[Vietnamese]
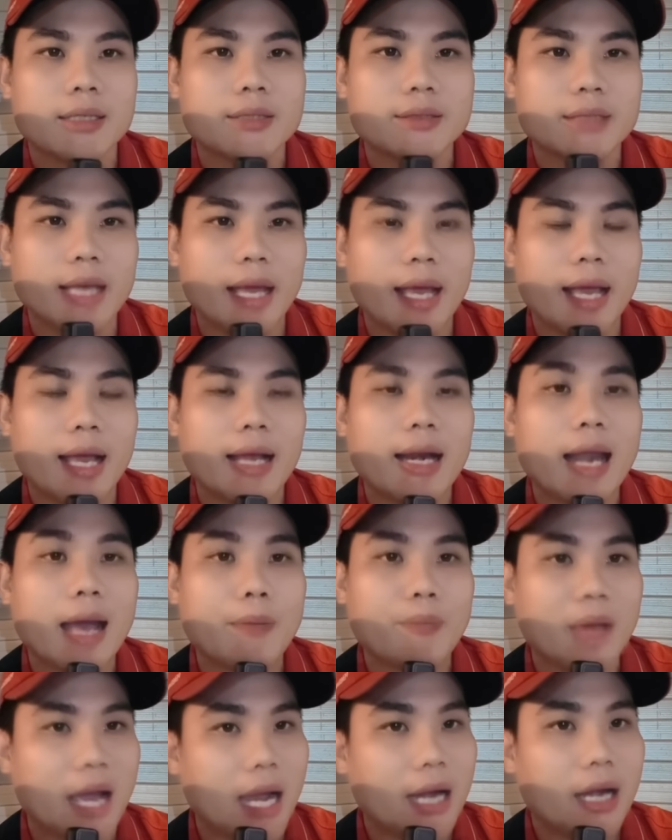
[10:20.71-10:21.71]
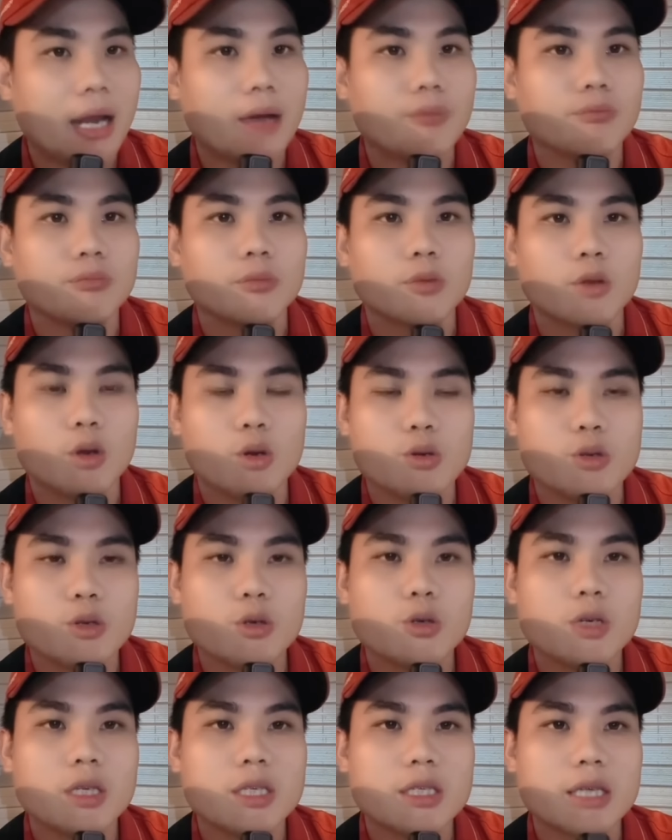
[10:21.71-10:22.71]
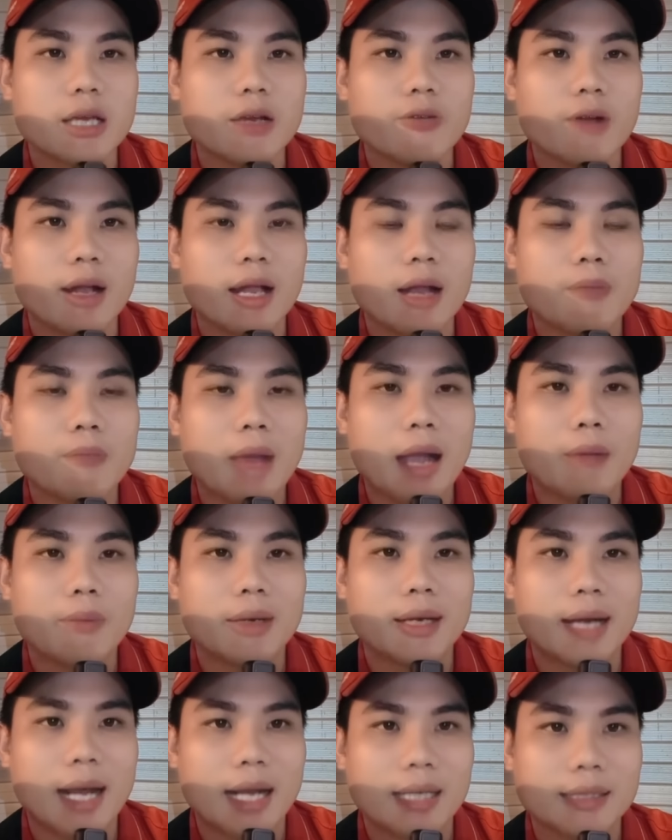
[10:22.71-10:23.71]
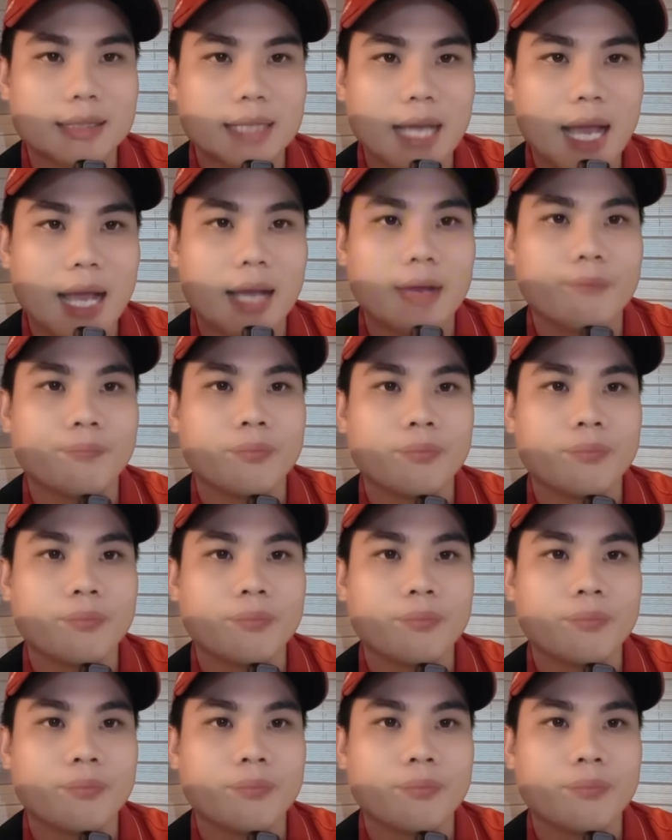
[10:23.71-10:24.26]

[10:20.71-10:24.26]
sẽ làm hài lòng cô chú anh chị và các bạn mình gần xa